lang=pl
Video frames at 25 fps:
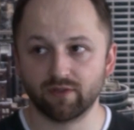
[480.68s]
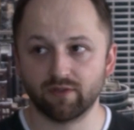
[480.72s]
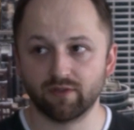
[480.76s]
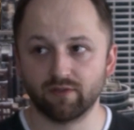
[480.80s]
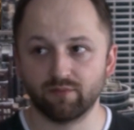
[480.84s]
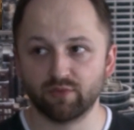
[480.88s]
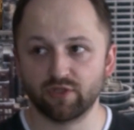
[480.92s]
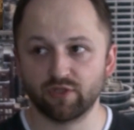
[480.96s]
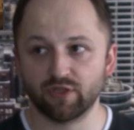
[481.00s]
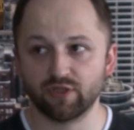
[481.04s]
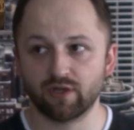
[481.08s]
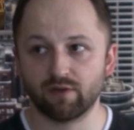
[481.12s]

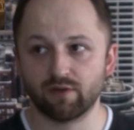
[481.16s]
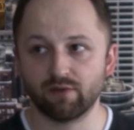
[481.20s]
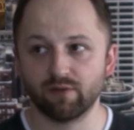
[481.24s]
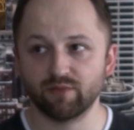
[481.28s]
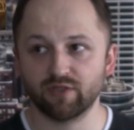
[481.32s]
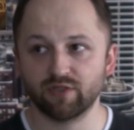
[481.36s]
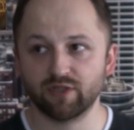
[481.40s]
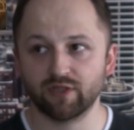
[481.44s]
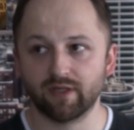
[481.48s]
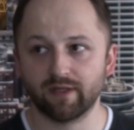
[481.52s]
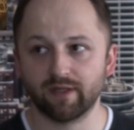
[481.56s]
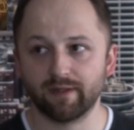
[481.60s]
przyjrzałem
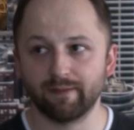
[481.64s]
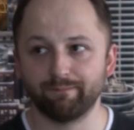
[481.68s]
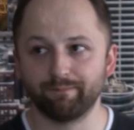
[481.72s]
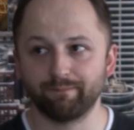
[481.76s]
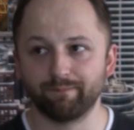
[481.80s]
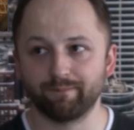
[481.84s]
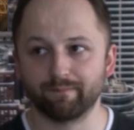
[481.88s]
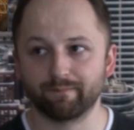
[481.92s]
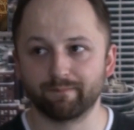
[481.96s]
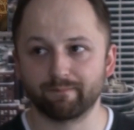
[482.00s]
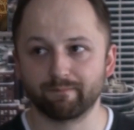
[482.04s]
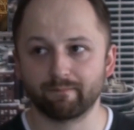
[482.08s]
się
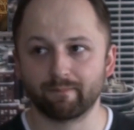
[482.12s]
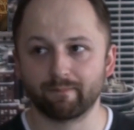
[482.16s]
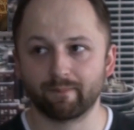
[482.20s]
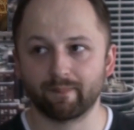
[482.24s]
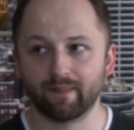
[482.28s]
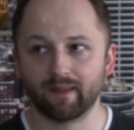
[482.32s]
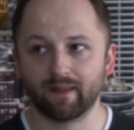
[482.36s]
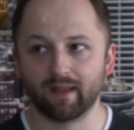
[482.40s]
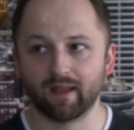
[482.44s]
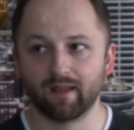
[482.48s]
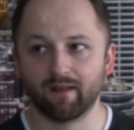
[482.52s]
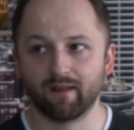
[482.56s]
mm,
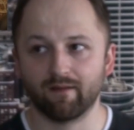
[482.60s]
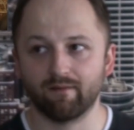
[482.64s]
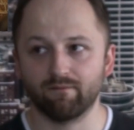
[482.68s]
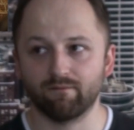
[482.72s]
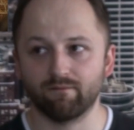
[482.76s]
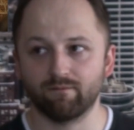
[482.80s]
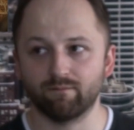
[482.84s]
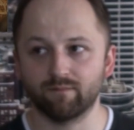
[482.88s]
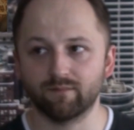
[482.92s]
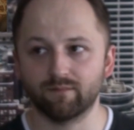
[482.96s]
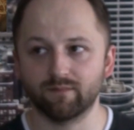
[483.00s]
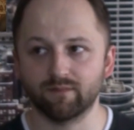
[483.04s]

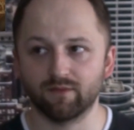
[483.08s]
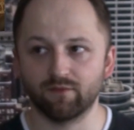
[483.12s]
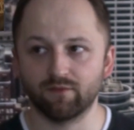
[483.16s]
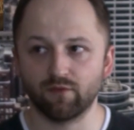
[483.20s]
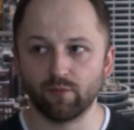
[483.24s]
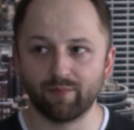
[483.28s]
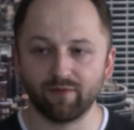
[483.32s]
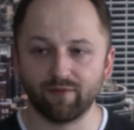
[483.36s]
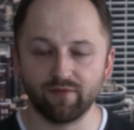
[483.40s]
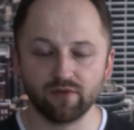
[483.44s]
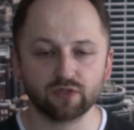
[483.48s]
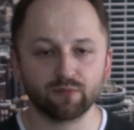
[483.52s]

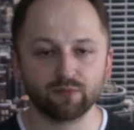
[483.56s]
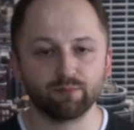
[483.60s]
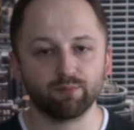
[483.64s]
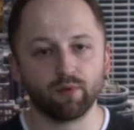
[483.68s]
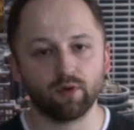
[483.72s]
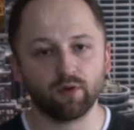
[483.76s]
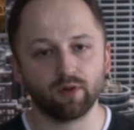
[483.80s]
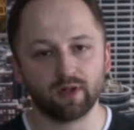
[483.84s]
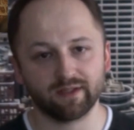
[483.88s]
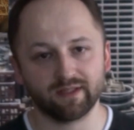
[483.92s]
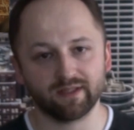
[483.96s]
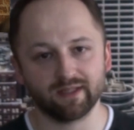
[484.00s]
wypowiedzią
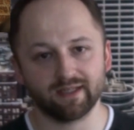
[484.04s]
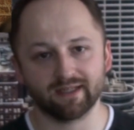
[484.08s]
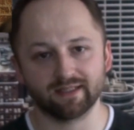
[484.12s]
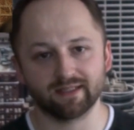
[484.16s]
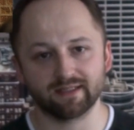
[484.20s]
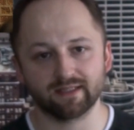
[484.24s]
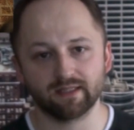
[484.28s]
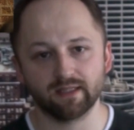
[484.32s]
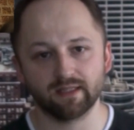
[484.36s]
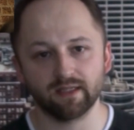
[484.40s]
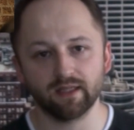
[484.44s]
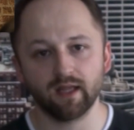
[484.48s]
Paula
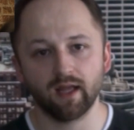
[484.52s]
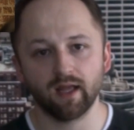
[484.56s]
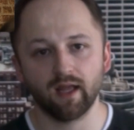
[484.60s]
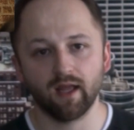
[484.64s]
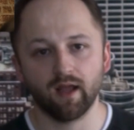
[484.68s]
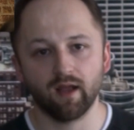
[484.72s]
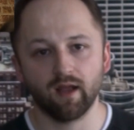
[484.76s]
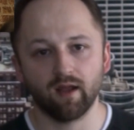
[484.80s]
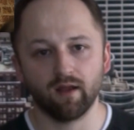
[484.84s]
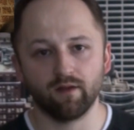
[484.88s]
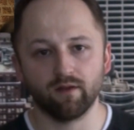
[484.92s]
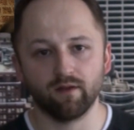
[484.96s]
Diresty
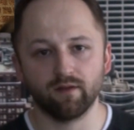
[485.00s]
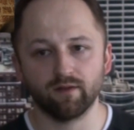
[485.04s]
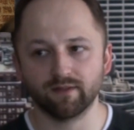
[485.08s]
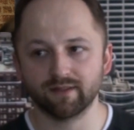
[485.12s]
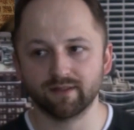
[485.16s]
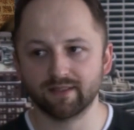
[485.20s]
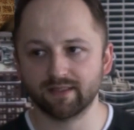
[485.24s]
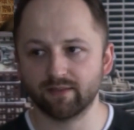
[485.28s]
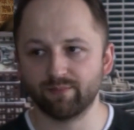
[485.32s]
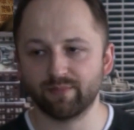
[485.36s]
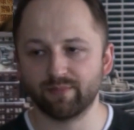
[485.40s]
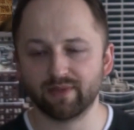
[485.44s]
e,
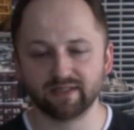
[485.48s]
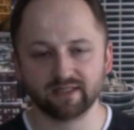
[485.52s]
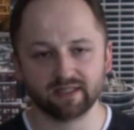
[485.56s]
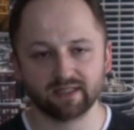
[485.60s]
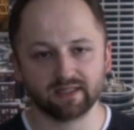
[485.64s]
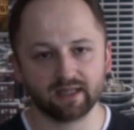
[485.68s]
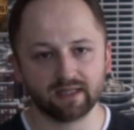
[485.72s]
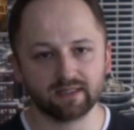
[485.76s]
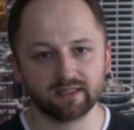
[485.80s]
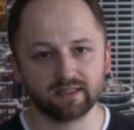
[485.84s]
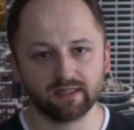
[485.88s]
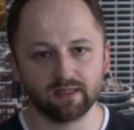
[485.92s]
z
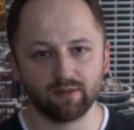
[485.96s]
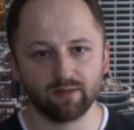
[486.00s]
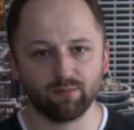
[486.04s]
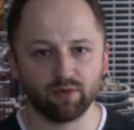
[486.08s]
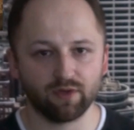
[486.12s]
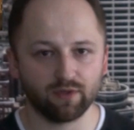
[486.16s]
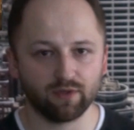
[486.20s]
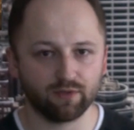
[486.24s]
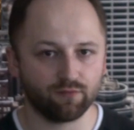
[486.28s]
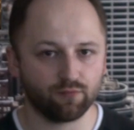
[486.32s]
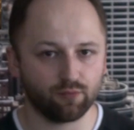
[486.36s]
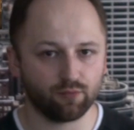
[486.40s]
prezentacji
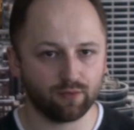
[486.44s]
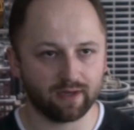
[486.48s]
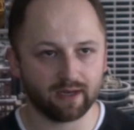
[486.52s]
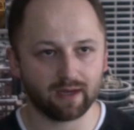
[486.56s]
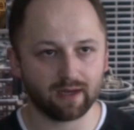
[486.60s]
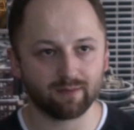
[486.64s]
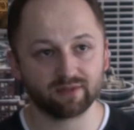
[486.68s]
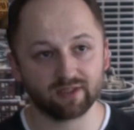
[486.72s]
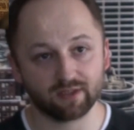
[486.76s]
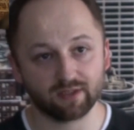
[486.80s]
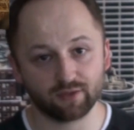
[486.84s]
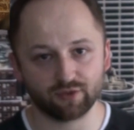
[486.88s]
bolidów
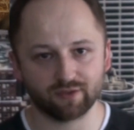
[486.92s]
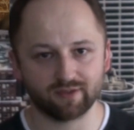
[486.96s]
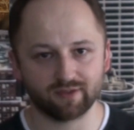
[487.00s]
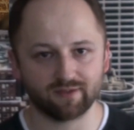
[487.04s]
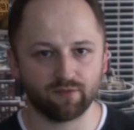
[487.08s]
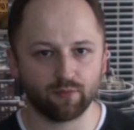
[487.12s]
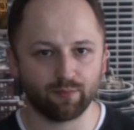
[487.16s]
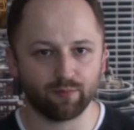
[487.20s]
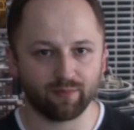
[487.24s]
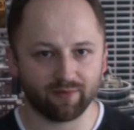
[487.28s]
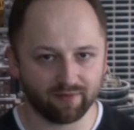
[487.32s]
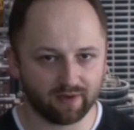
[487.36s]
Williamsa, czy z
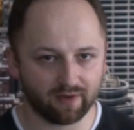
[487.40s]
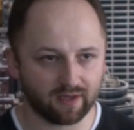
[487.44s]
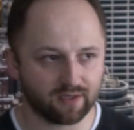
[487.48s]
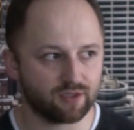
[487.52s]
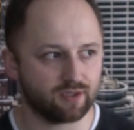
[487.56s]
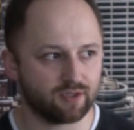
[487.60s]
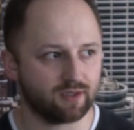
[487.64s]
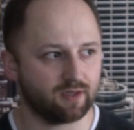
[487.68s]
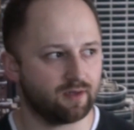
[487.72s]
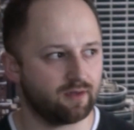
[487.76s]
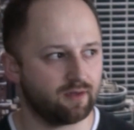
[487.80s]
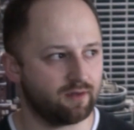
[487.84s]

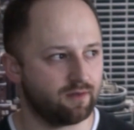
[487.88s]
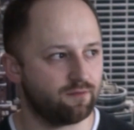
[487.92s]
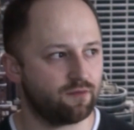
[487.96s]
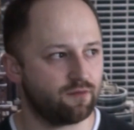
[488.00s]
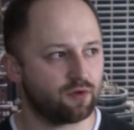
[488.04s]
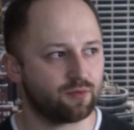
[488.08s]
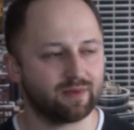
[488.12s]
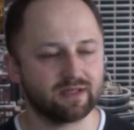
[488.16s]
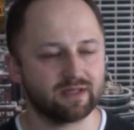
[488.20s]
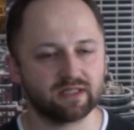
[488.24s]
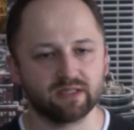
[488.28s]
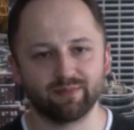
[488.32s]
wypowiedzi
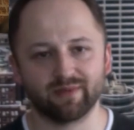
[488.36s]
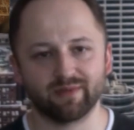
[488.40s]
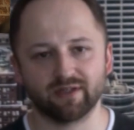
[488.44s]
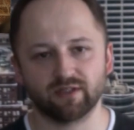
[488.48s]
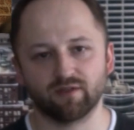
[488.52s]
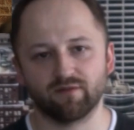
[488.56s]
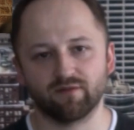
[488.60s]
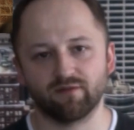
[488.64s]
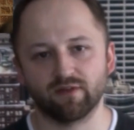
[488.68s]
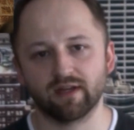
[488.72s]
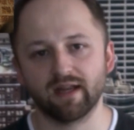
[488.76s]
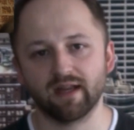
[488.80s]
informacji
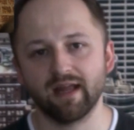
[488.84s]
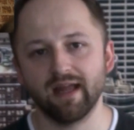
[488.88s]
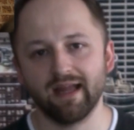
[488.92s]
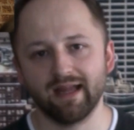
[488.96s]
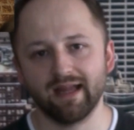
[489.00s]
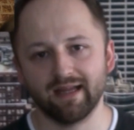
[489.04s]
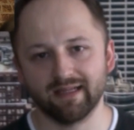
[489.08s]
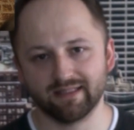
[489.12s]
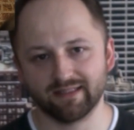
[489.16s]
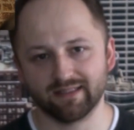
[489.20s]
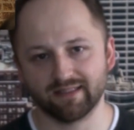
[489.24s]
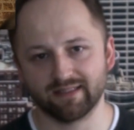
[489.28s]
prasowych
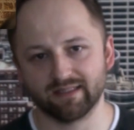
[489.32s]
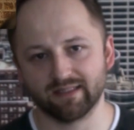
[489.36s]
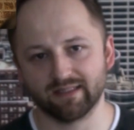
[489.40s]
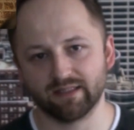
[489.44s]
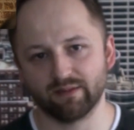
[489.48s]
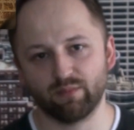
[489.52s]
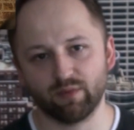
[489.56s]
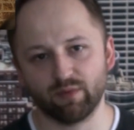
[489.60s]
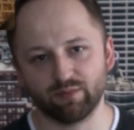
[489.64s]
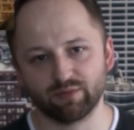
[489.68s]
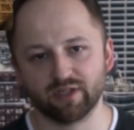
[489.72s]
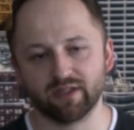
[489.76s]

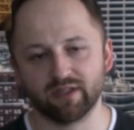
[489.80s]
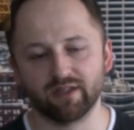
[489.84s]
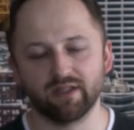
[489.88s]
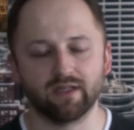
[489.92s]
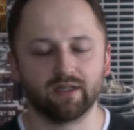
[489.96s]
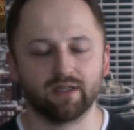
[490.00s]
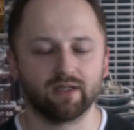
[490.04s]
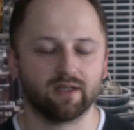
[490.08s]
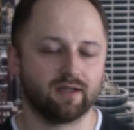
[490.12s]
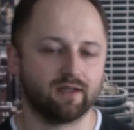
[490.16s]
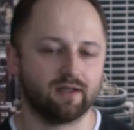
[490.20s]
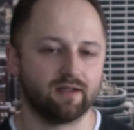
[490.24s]
z
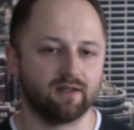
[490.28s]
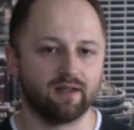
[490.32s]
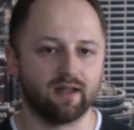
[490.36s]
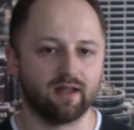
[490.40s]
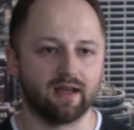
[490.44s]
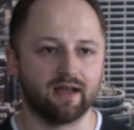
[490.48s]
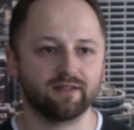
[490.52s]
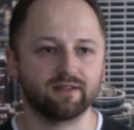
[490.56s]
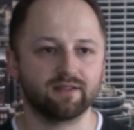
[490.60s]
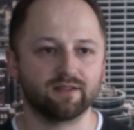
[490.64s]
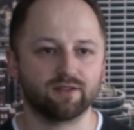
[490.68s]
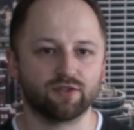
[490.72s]
poprzednich e,
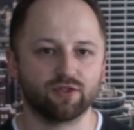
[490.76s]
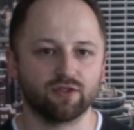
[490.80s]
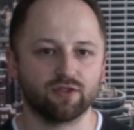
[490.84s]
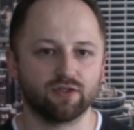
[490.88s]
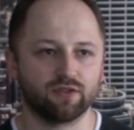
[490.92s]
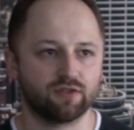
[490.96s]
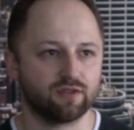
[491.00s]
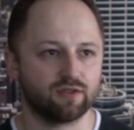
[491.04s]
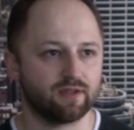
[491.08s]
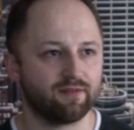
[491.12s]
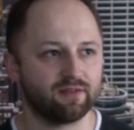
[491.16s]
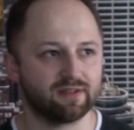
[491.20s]
lat,
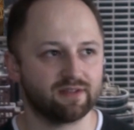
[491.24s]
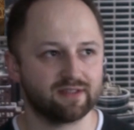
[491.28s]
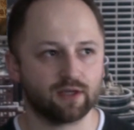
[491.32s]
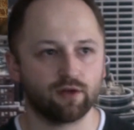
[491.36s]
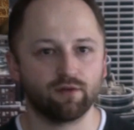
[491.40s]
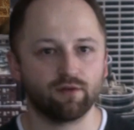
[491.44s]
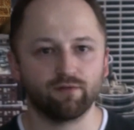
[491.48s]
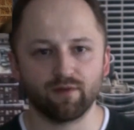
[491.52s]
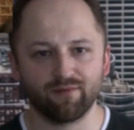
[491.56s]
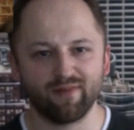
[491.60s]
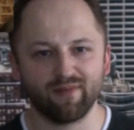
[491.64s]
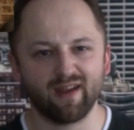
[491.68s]
czy, czy nawet
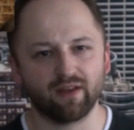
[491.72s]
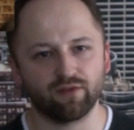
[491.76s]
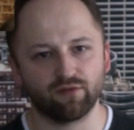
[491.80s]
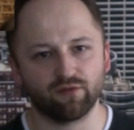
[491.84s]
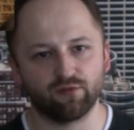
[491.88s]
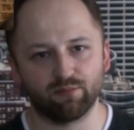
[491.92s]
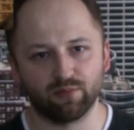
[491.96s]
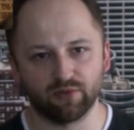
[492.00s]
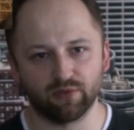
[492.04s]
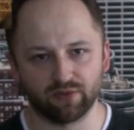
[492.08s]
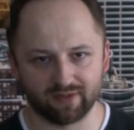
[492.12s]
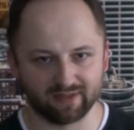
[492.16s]
jego
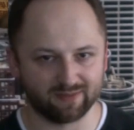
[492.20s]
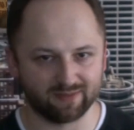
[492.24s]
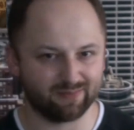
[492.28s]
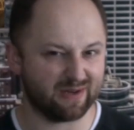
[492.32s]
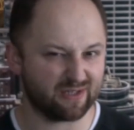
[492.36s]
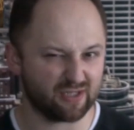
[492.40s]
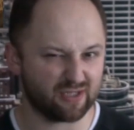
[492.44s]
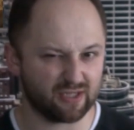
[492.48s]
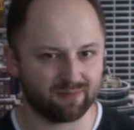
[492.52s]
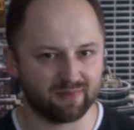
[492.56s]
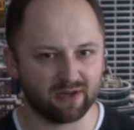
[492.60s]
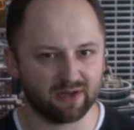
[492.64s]
wywiadów, bo to jest
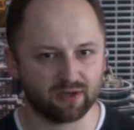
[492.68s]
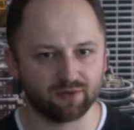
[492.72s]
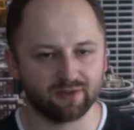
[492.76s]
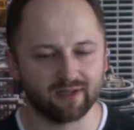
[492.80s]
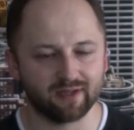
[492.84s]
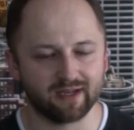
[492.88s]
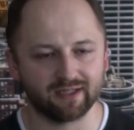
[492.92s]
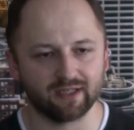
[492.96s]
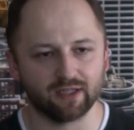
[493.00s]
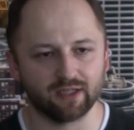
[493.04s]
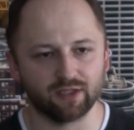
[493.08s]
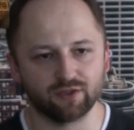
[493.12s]
bardziej
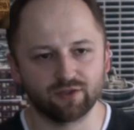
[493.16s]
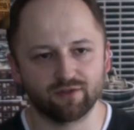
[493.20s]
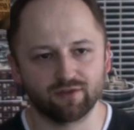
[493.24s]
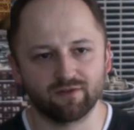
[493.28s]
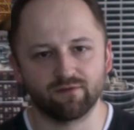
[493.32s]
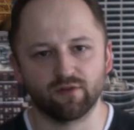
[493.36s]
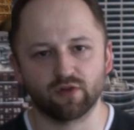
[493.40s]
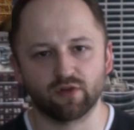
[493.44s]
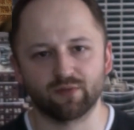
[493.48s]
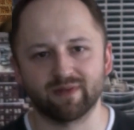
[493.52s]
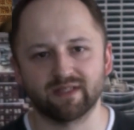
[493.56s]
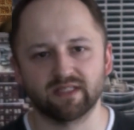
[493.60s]
miarodajnie niż
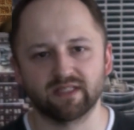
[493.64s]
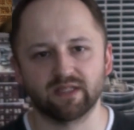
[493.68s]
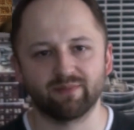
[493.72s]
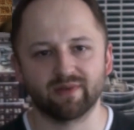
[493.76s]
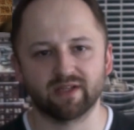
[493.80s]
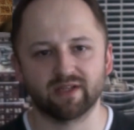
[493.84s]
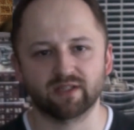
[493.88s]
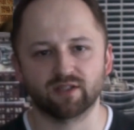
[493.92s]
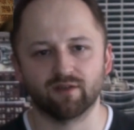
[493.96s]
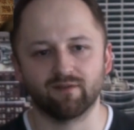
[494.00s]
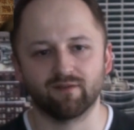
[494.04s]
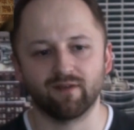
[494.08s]
informacje
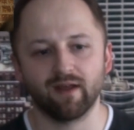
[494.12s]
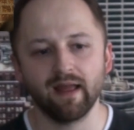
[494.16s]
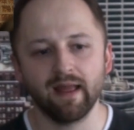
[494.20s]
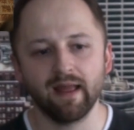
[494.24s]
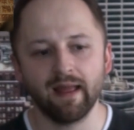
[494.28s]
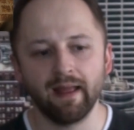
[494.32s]
prasowe.